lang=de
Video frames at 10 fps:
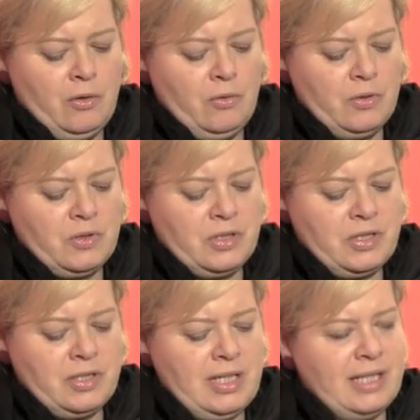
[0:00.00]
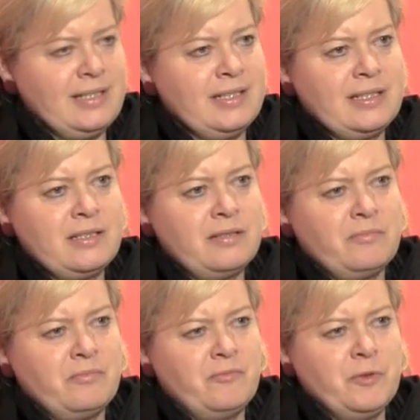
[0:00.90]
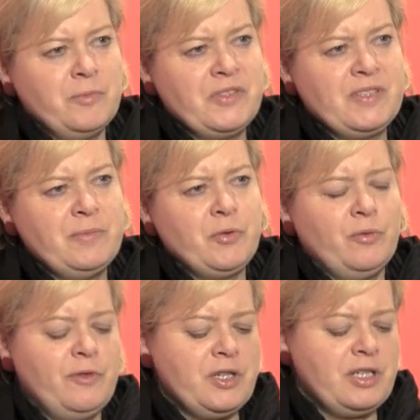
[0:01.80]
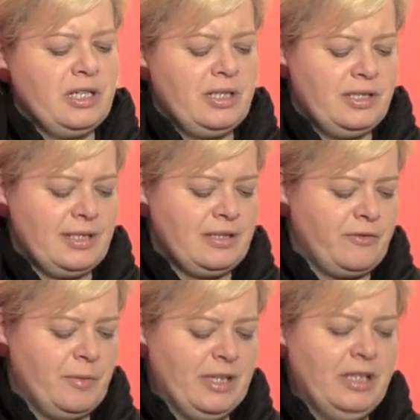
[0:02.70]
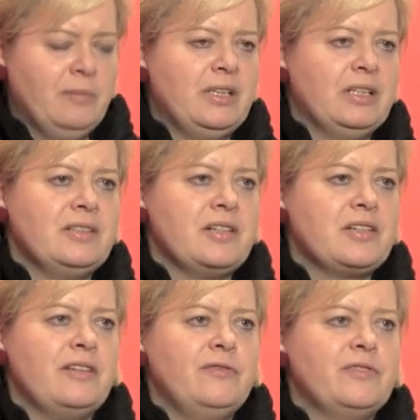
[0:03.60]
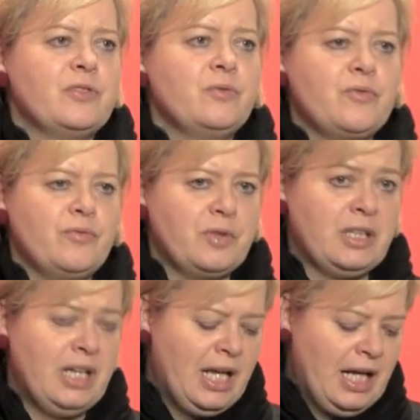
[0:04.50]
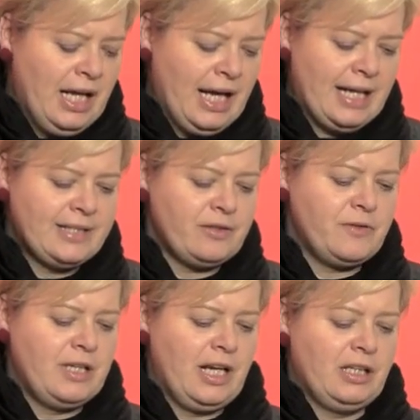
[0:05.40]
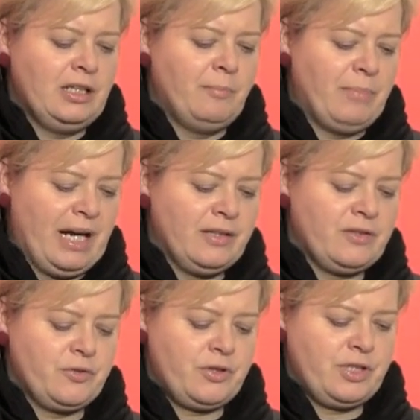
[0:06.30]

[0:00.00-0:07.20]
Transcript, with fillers: und es ist für mich ziemlich unverständlich, dass auf dem Innenministertreffen versucht wurde, alles auf die lange Bank zu